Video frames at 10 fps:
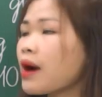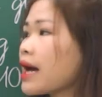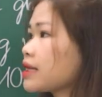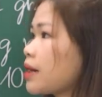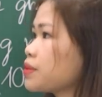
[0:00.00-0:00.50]

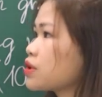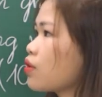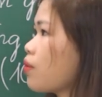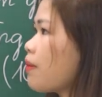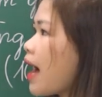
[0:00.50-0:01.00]
bài tập
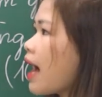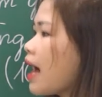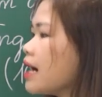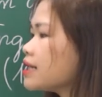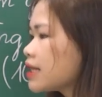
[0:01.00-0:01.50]
số ba,
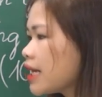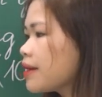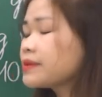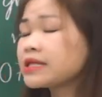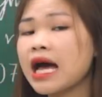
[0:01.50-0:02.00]

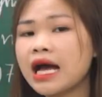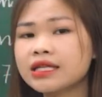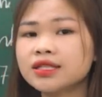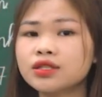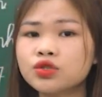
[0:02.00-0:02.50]
tìm ra
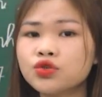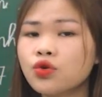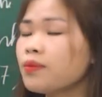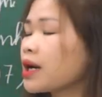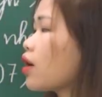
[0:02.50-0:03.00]
những
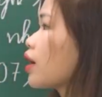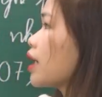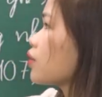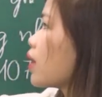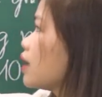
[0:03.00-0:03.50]
chùm mà có
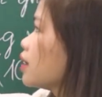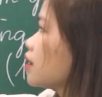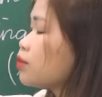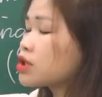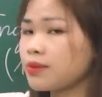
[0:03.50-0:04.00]
kết quả lớn
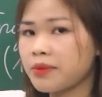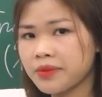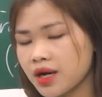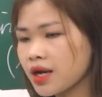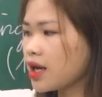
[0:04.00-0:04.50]
hơn một trăm năm
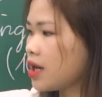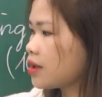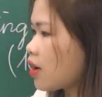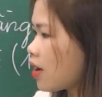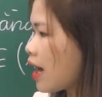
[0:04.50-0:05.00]
mươi.
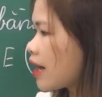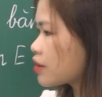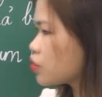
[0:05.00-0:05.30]
Đó là